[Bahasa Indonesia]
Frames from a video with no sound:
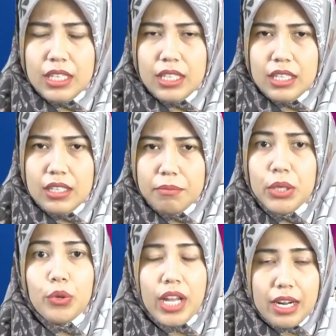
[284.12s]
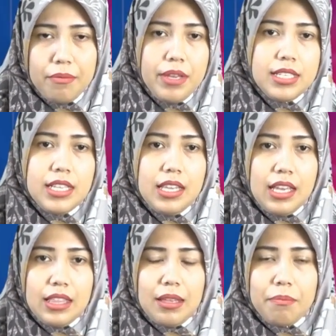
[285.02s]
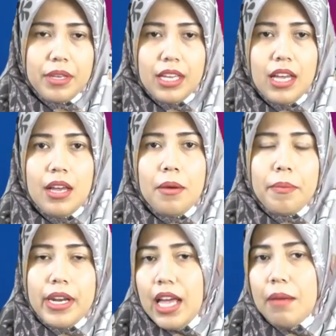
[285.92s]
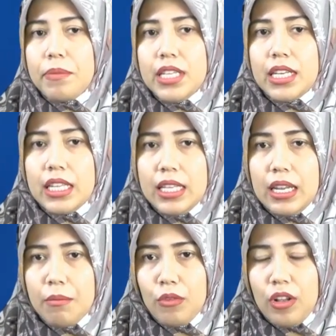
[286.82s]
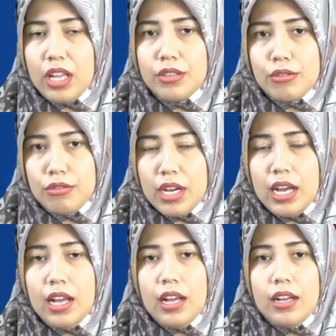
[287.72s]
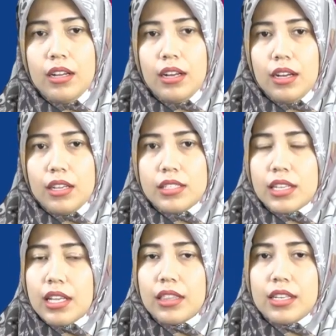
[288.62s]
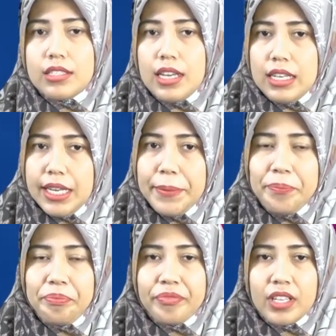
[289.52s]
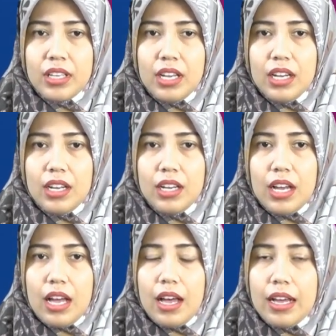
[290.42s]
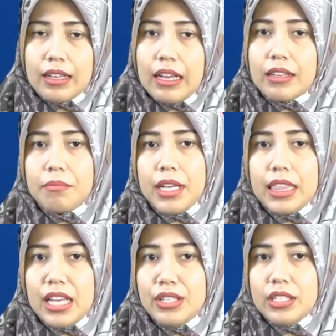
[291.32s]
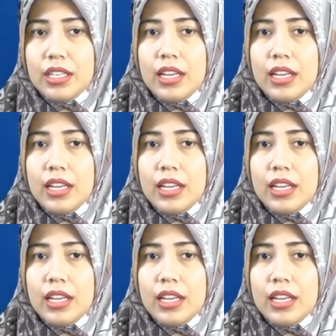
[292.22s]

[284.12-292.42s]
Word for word: Eh, menular biasanya. Tapi pada penyakit tidak menular juga eh, sering terjadi eh, angka kematian